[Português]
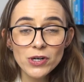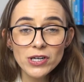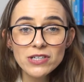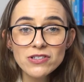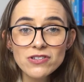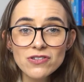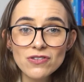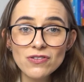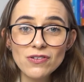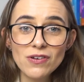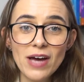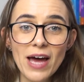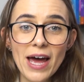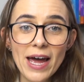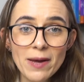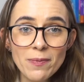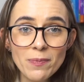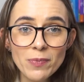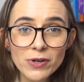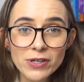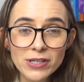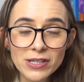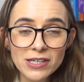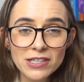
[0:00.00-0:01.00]
isso é
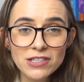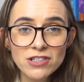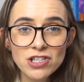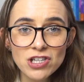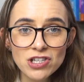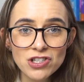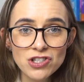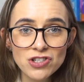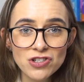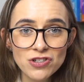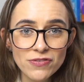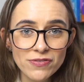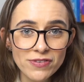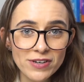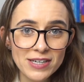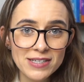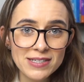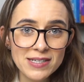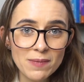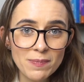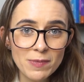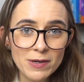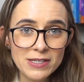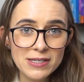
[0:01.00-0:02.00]
importante a gente
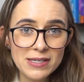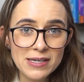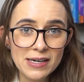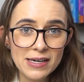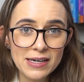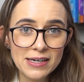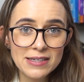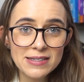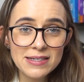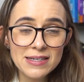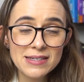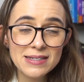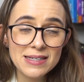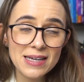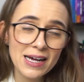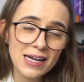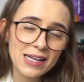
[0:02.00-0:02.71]
oferecer para as crianças,